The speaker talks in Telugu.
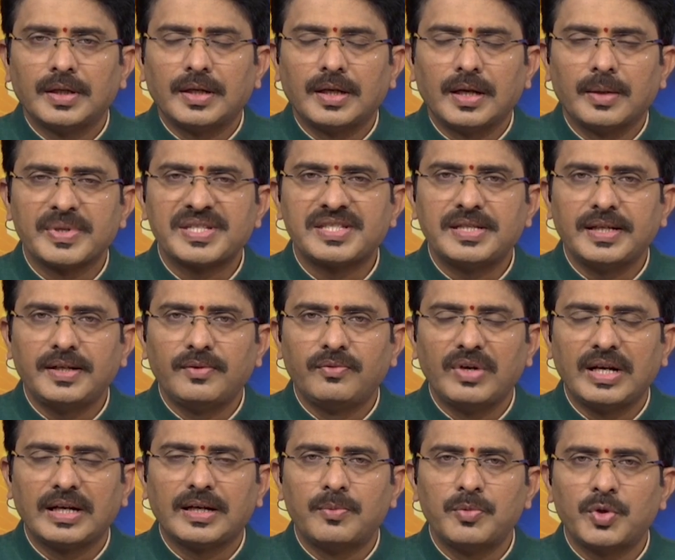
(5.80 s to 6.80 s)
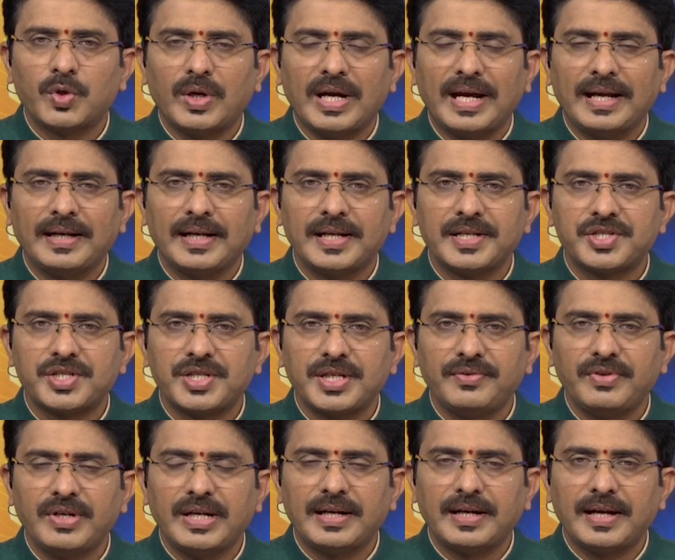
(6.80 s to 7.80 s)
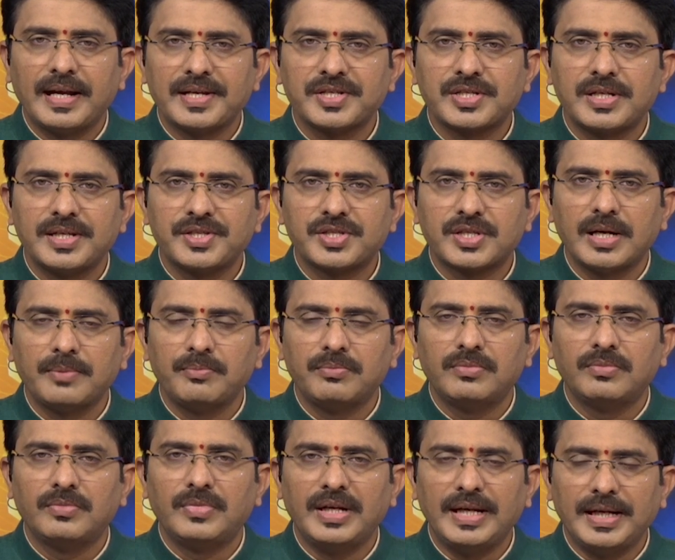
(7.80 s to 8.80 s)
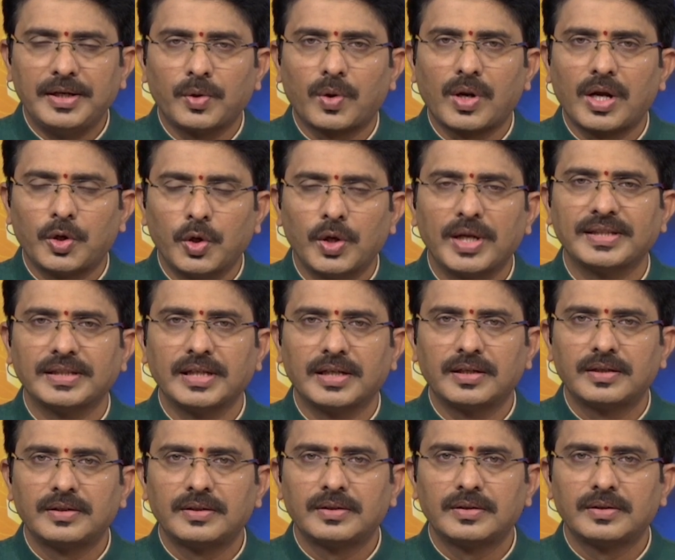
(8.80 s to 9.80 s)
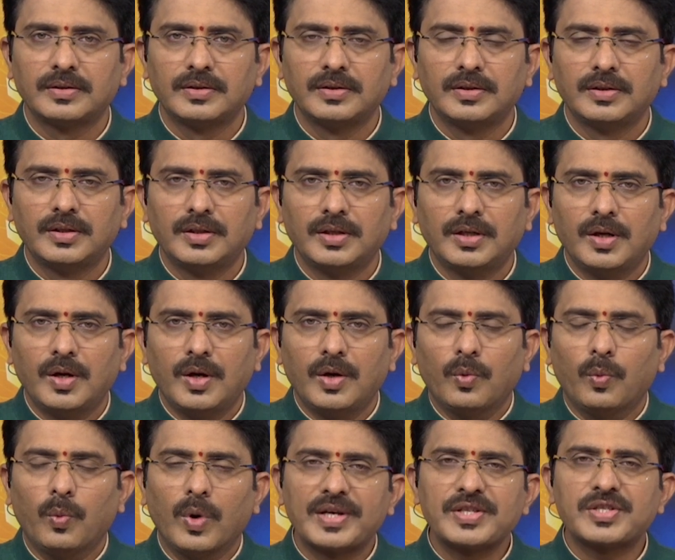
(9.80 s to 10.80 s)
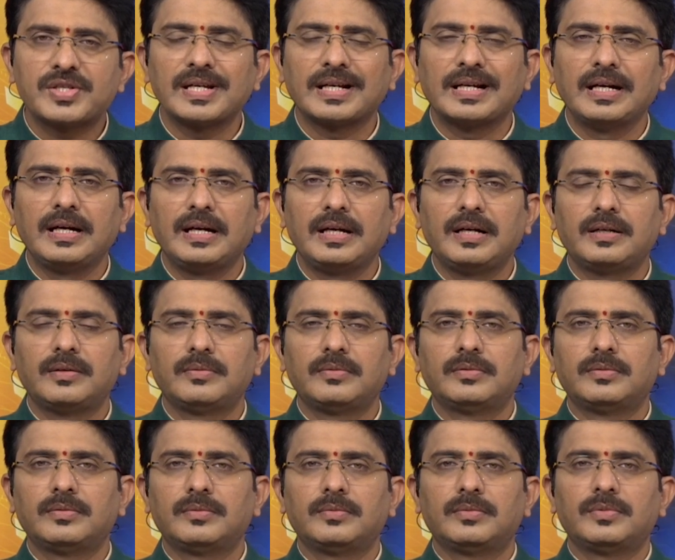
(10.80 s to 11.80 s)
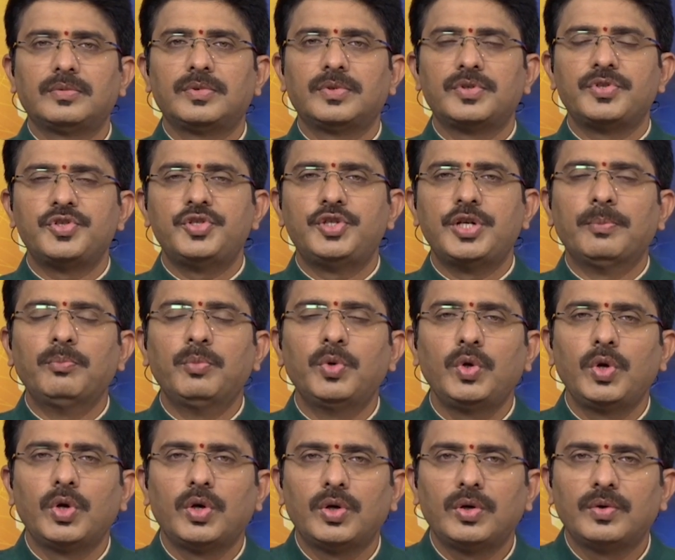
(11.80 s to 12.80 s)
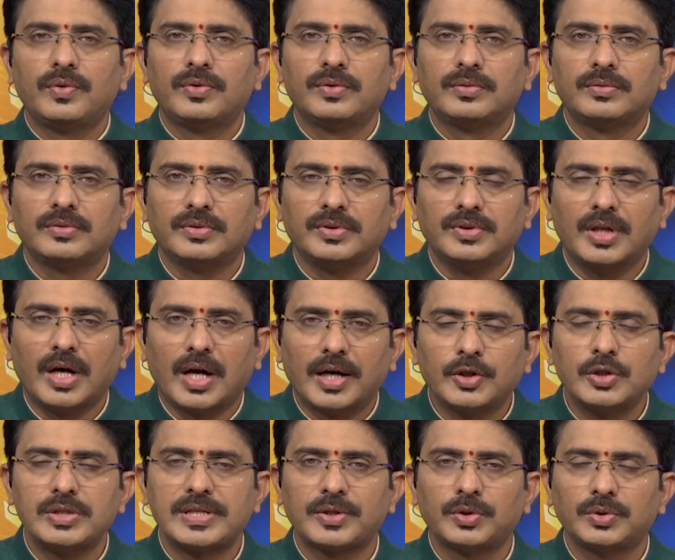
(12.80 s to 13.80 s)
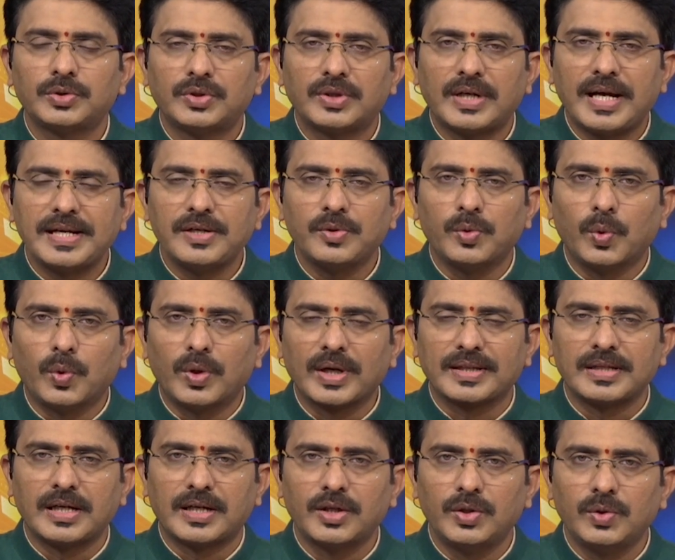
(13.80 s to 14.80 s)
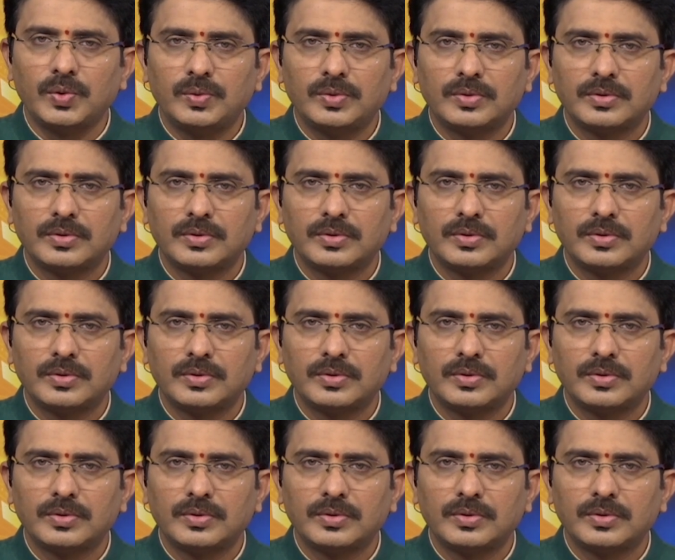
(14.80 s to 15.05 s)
నమస్తే వెల్కమ్ టు ఎన్హెచ్టీవీ అండ్ నేషనలిస్ట్ హబ్ నేను రఘునందన్ వరుసగా జమ్మూలో దాడులు జరుగుతున్నాయి ఉగ్రదాడులు